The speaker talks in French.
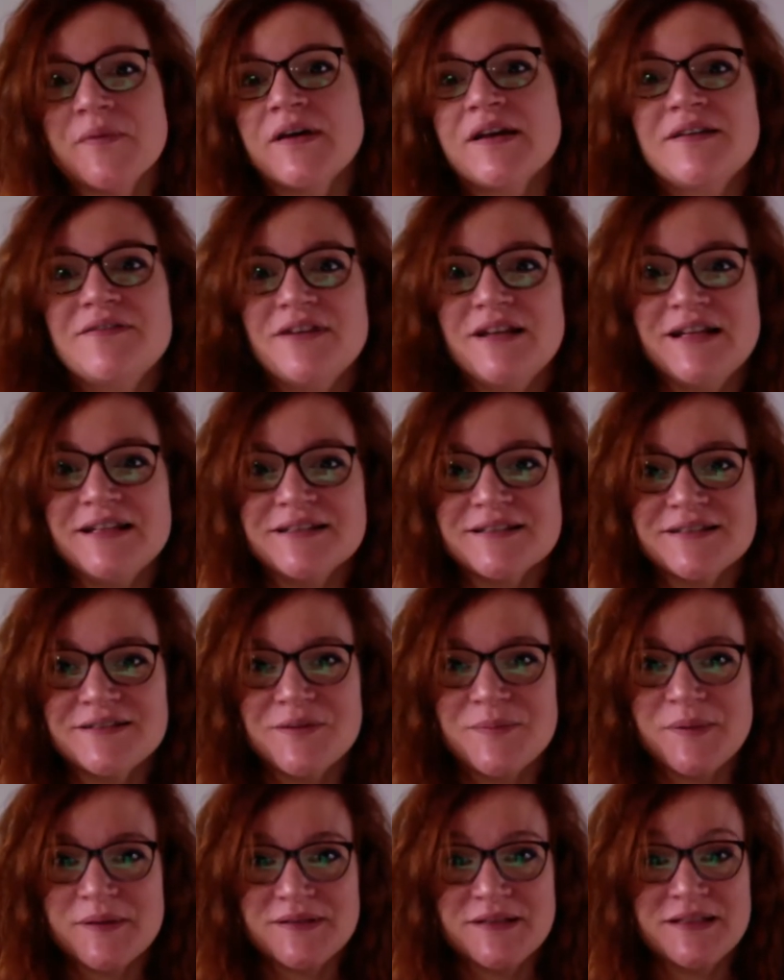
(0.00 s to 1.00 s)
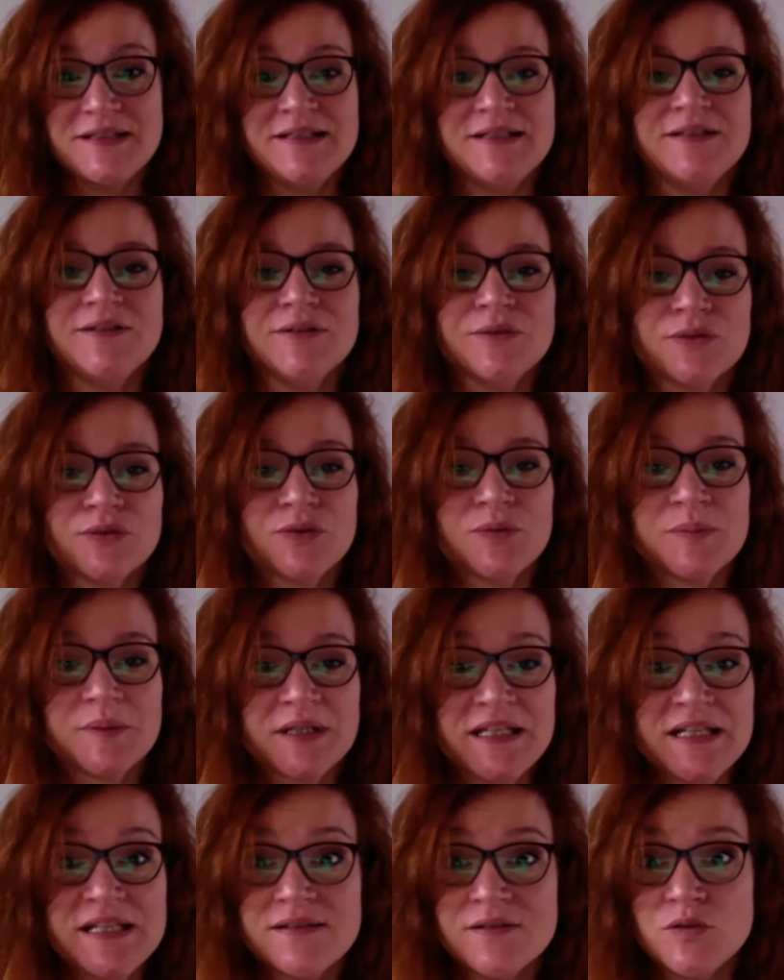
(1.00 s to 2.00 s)
révélatrice des personnalités
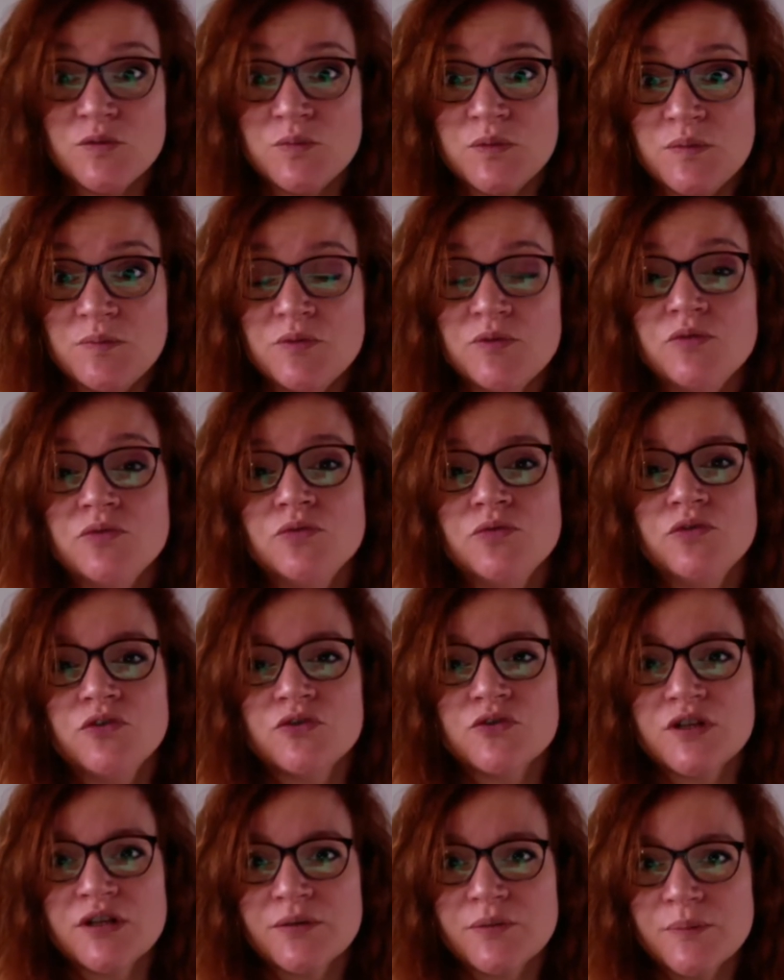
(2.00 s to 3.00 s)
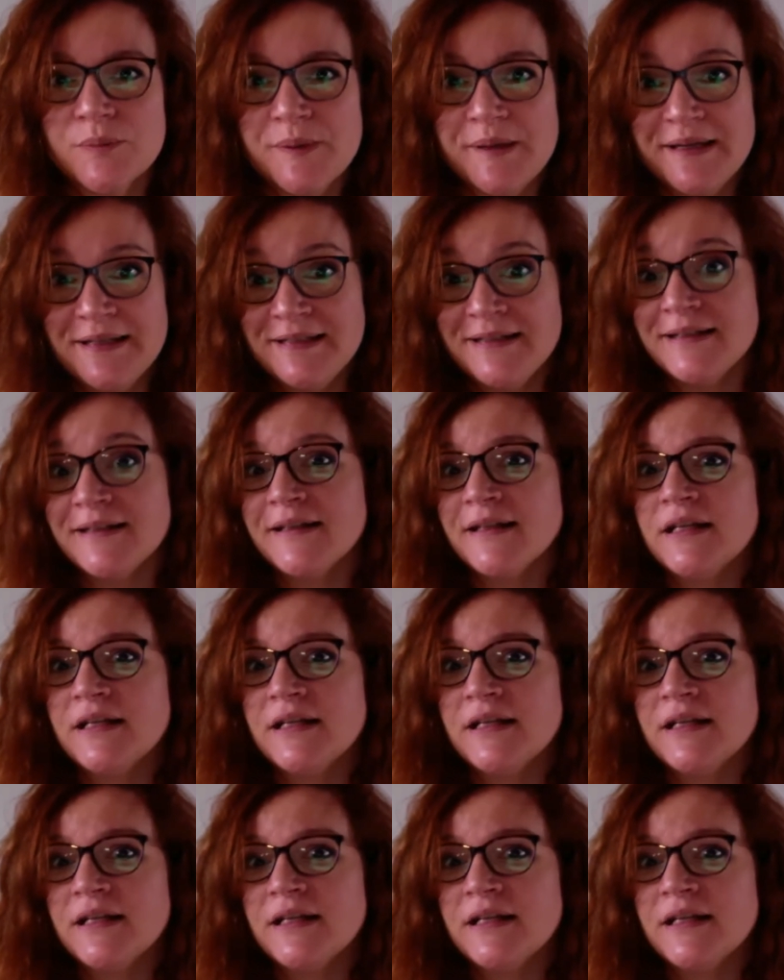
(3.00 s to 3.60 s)
d'entreprise. Depuis plus de 12 ans, j'accompagne